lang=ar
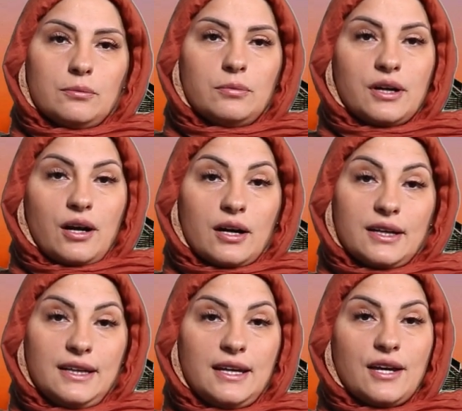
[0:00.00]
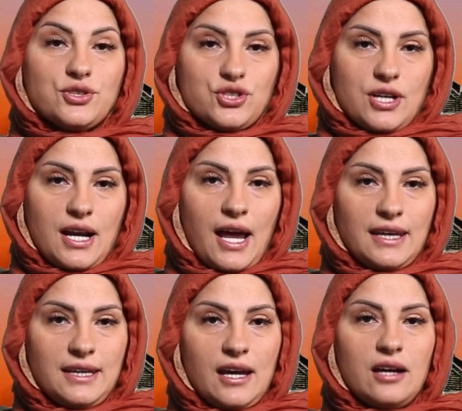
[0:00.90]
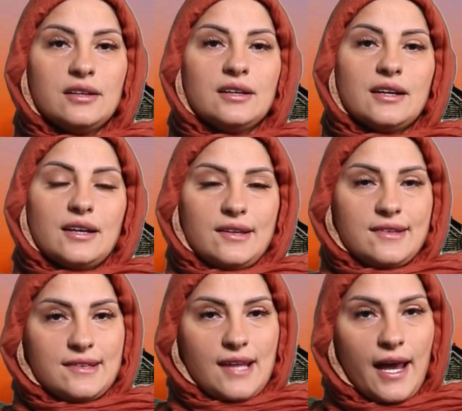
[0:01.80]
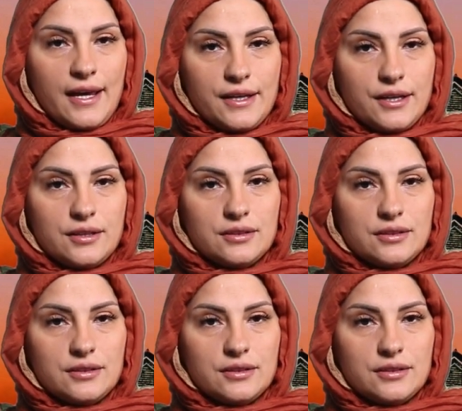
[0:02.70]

بالرقية الشرعية السحر